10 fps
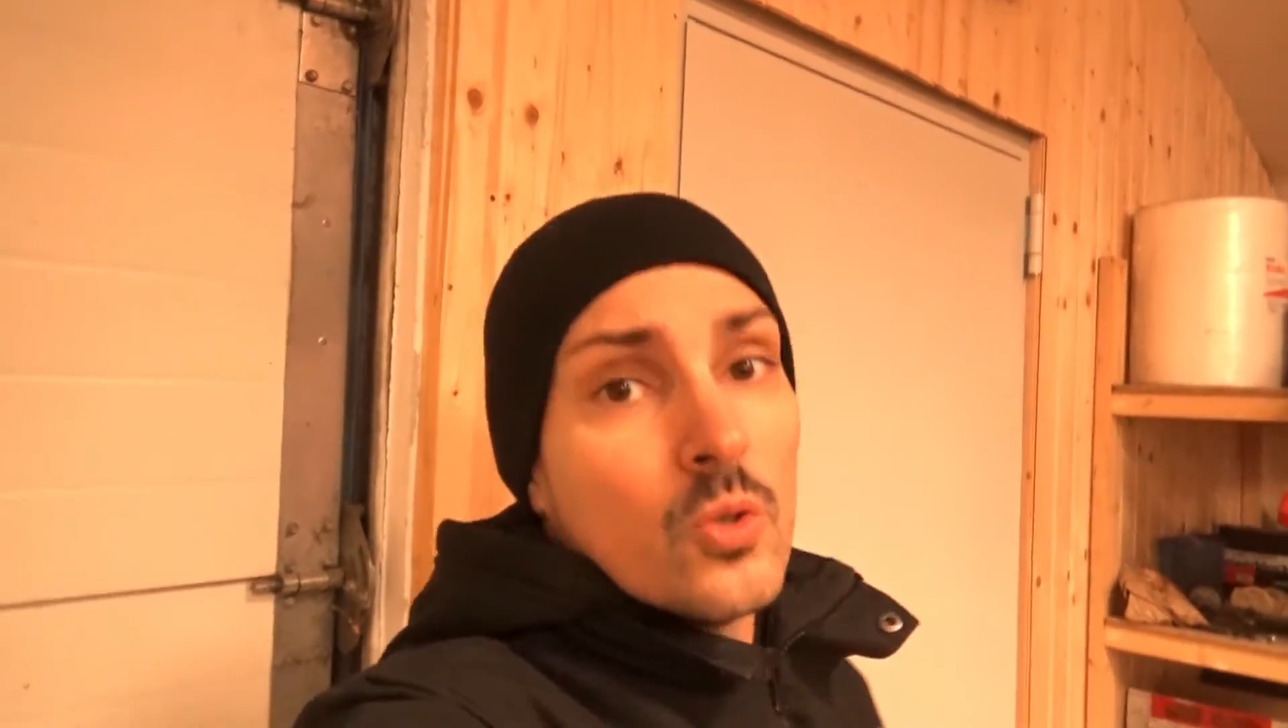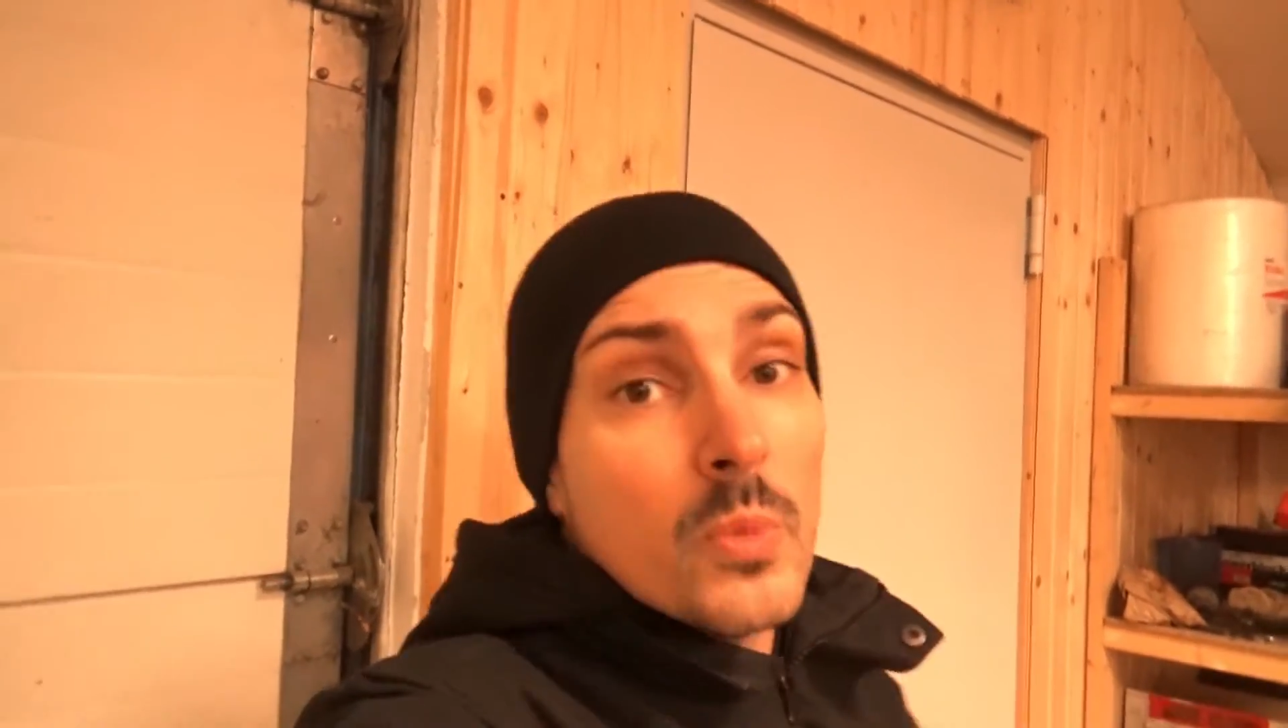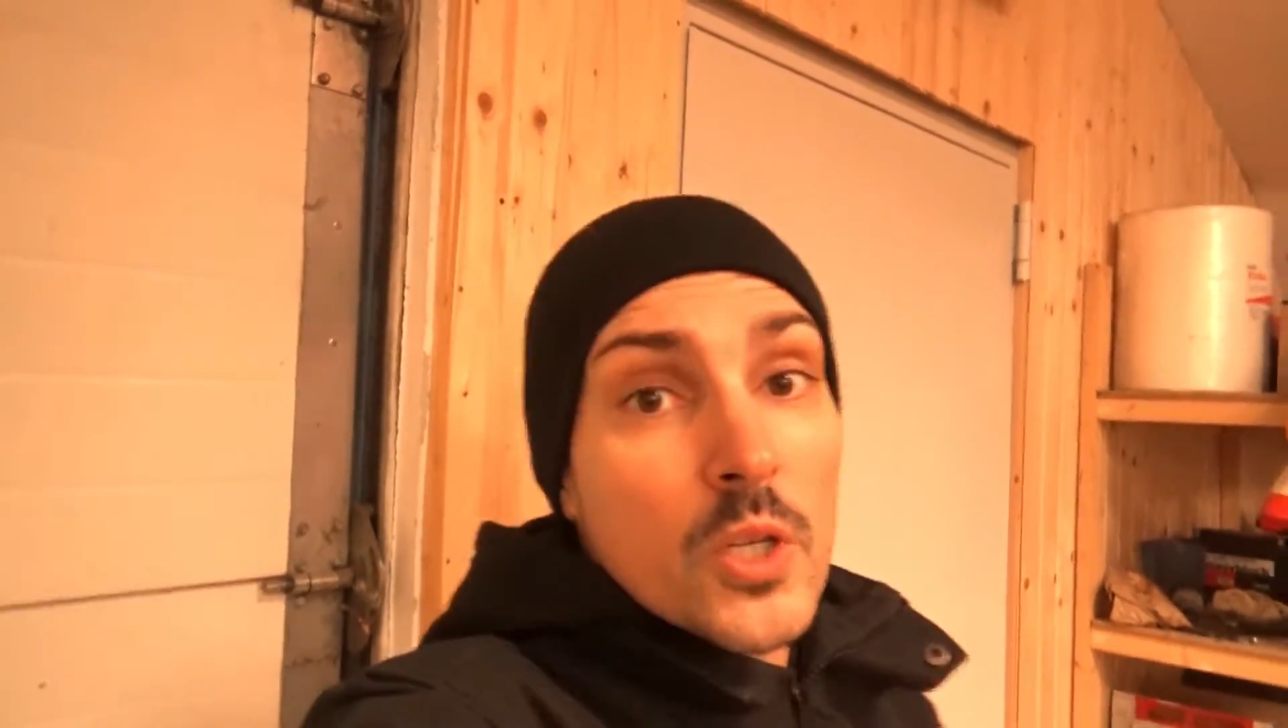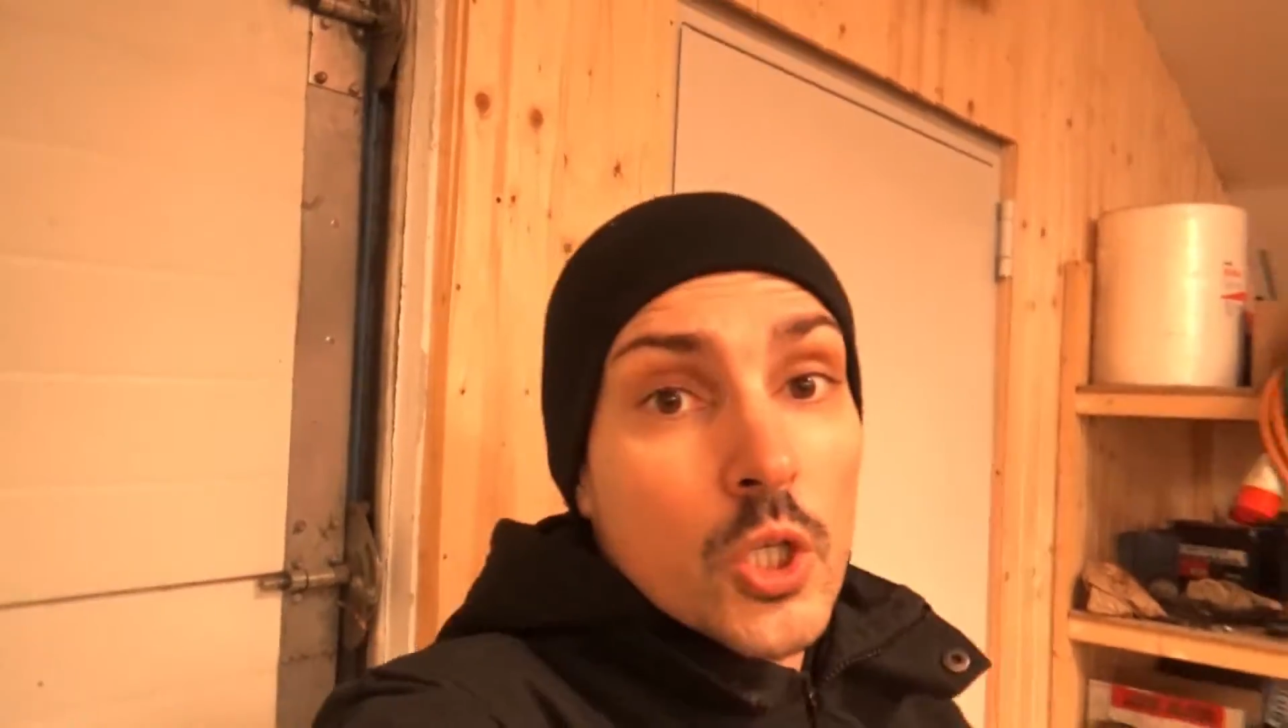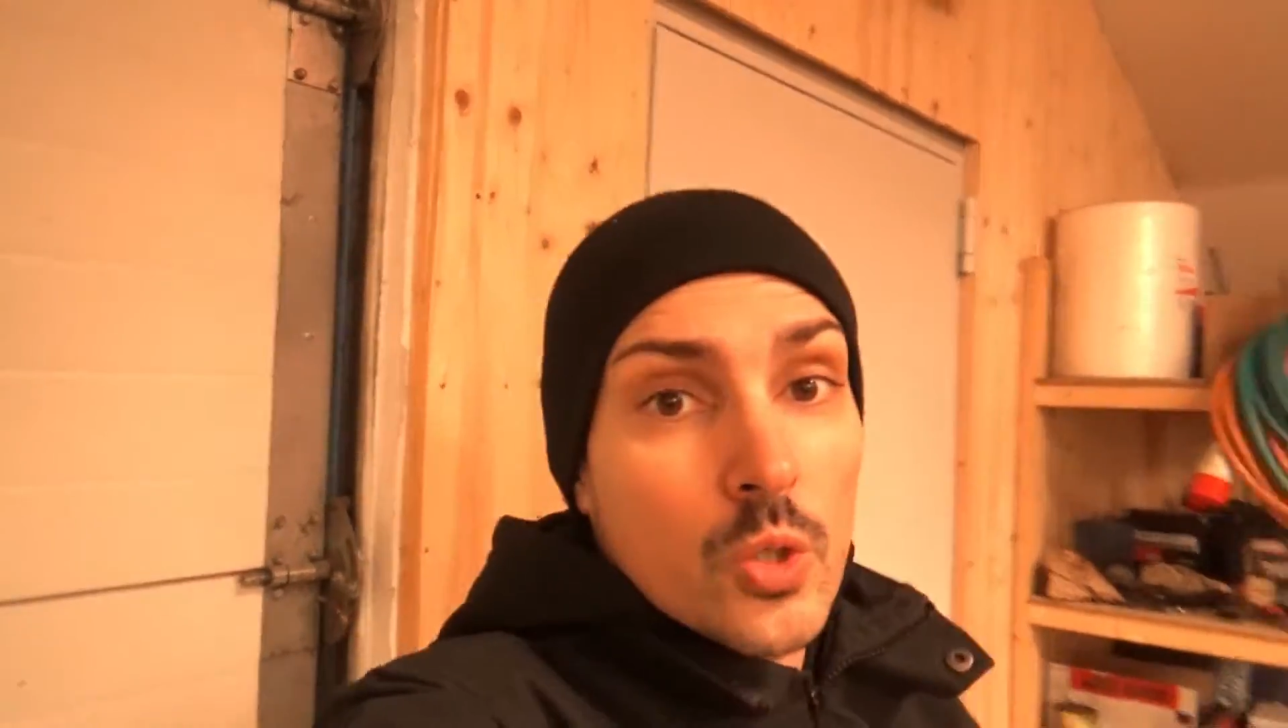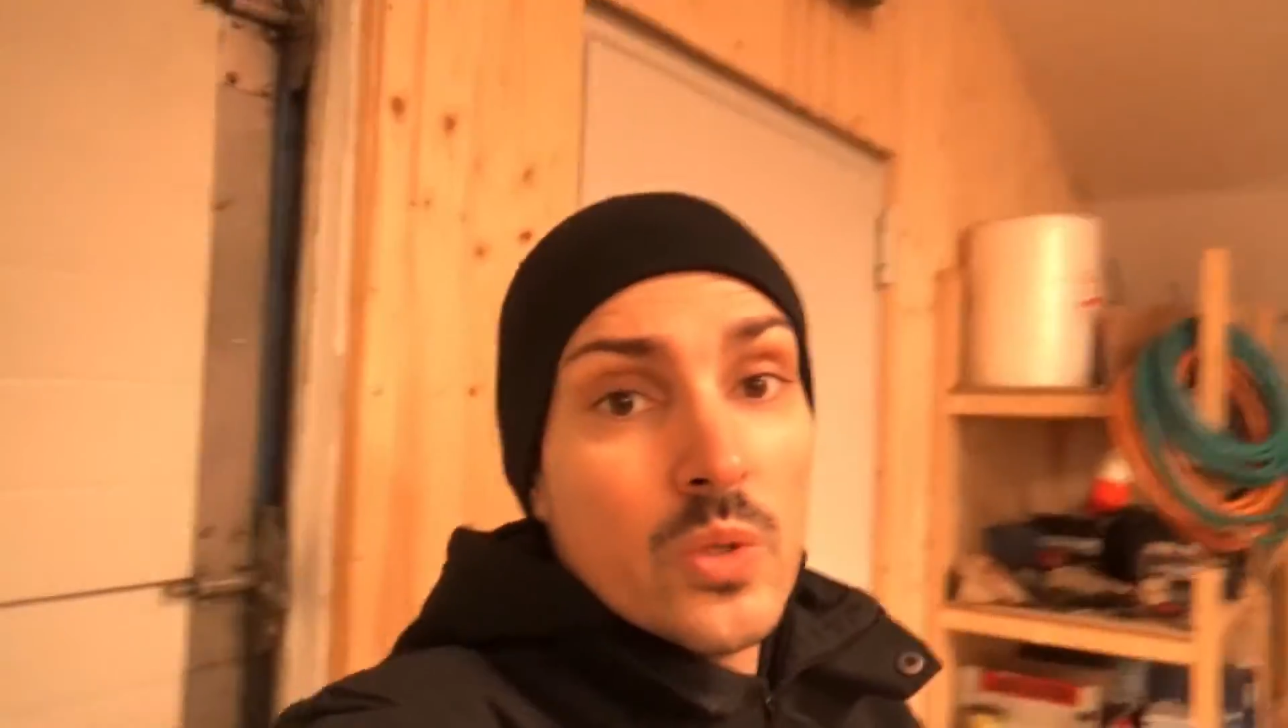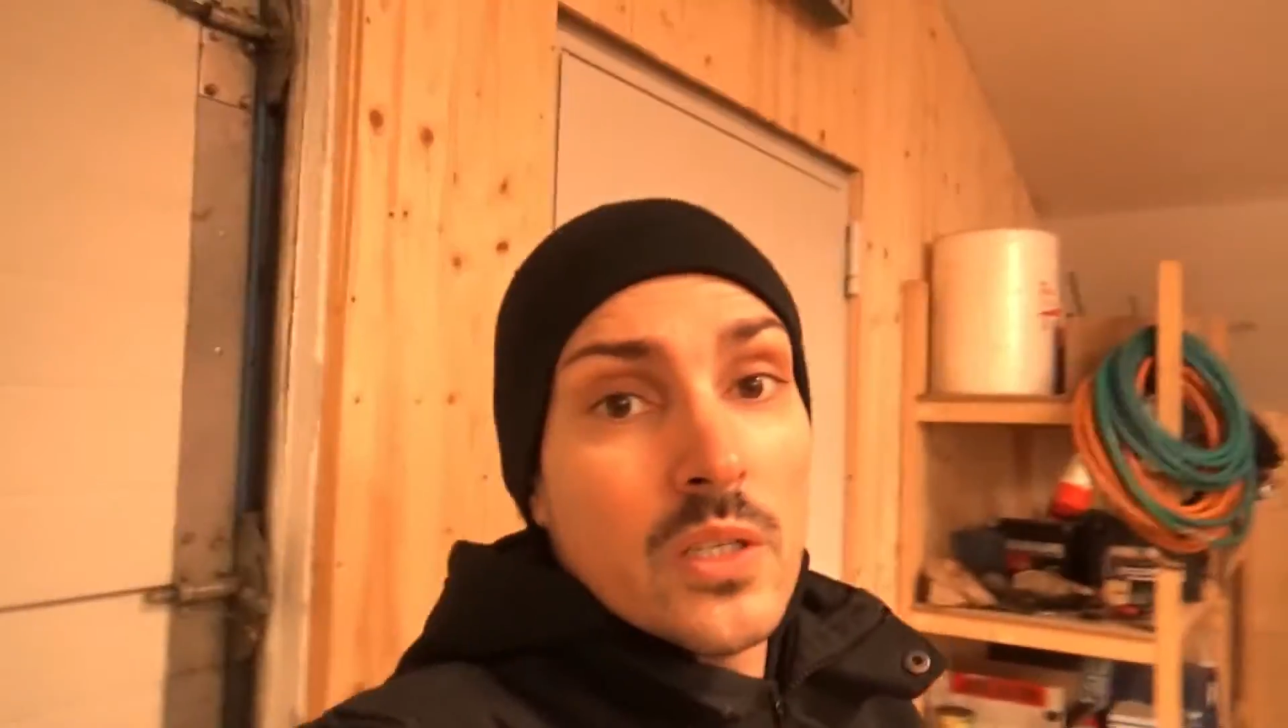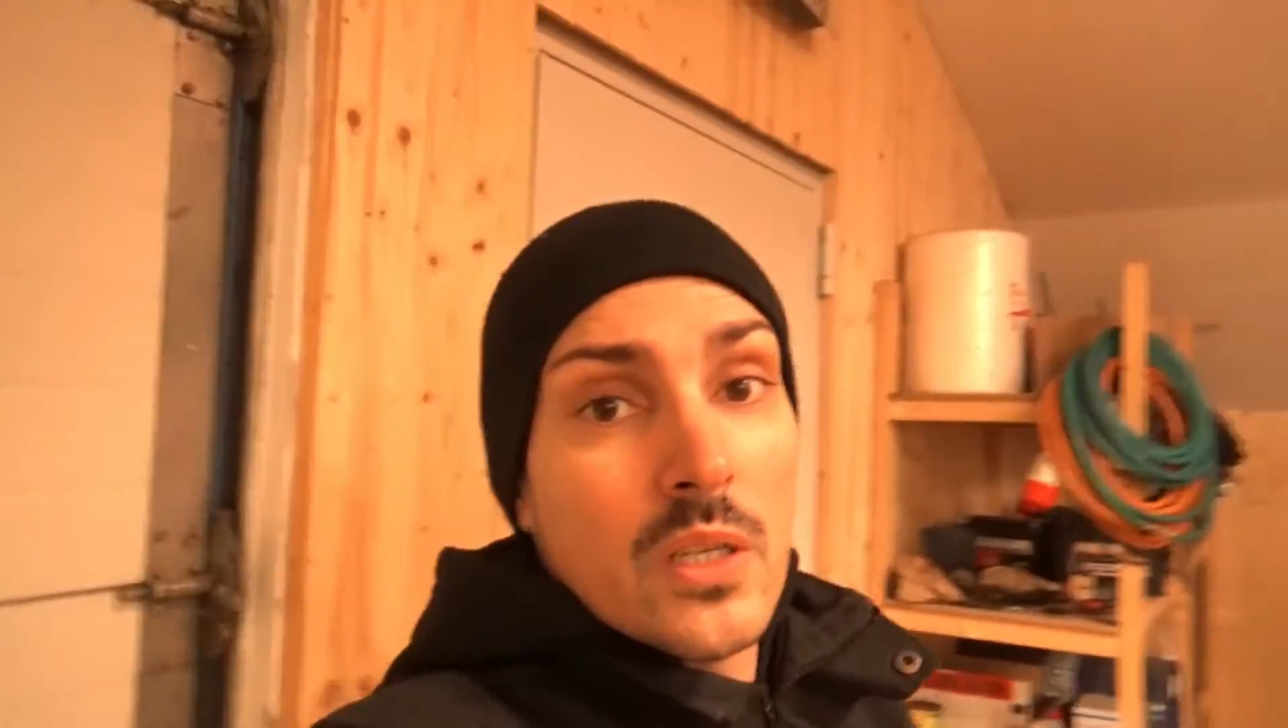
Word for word: über eine Stunde